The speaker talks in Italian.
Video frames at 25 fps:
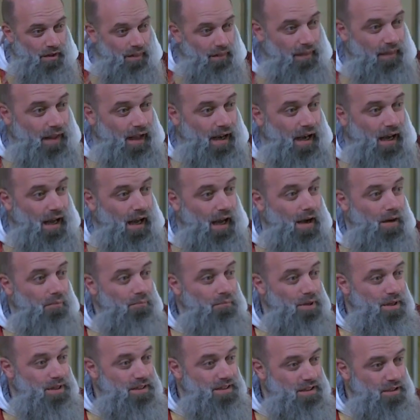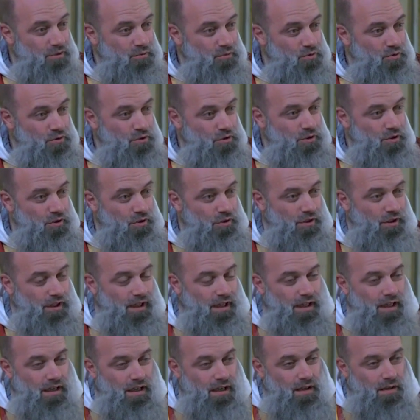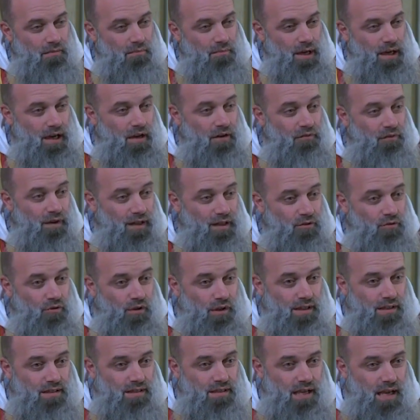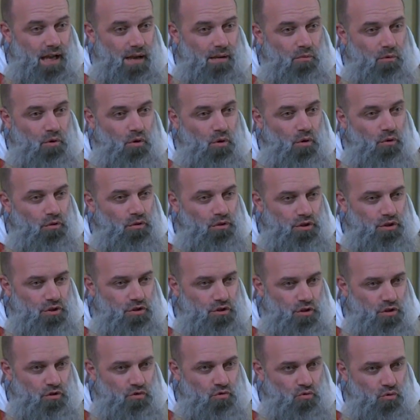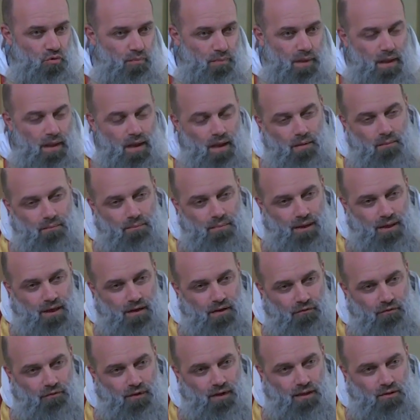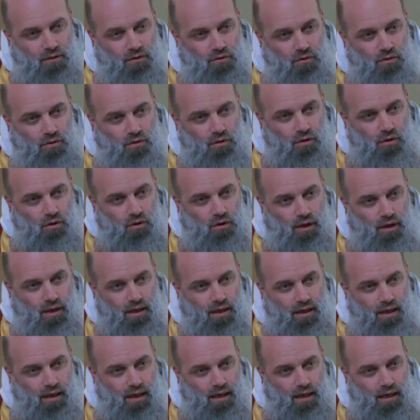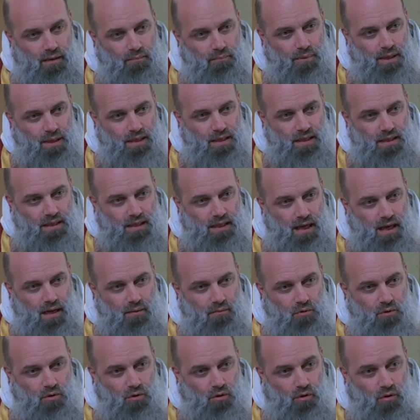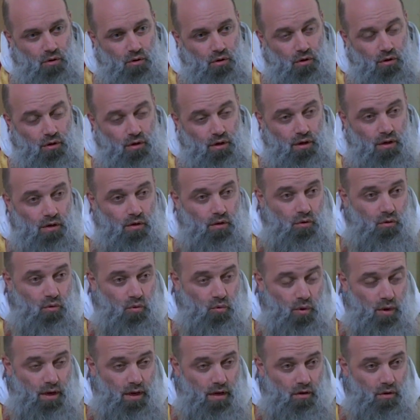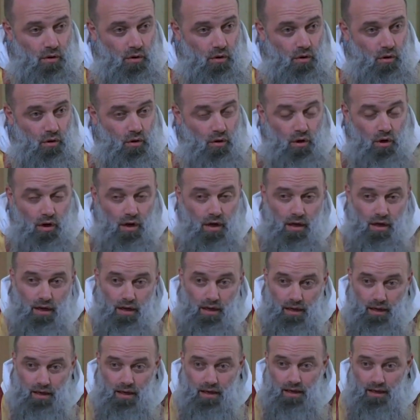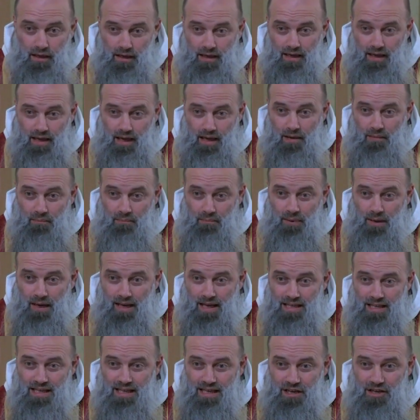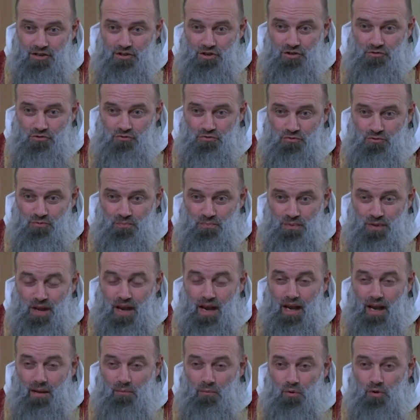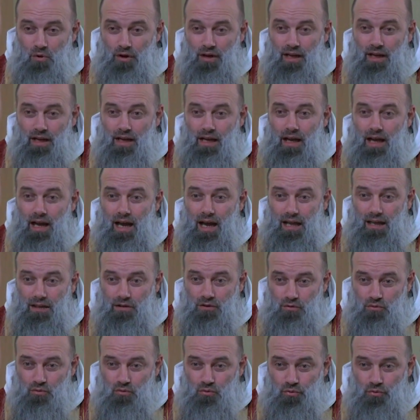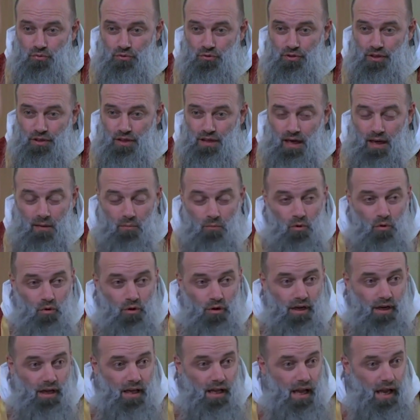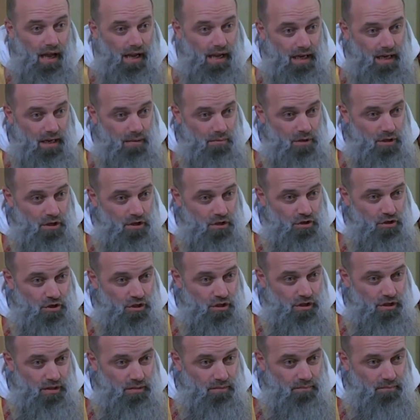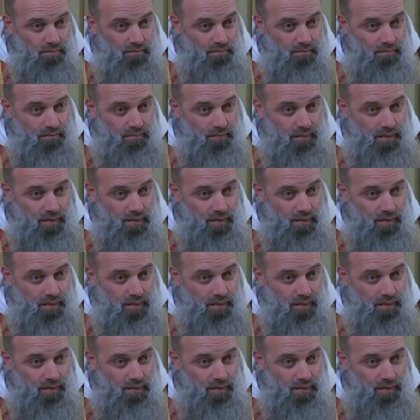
dalla persecuzione, per il fatto che siamo di Gesù, per il fatto che predichiamo quello che predica Gesù, l'amore a tutti, l'amore ai nemici.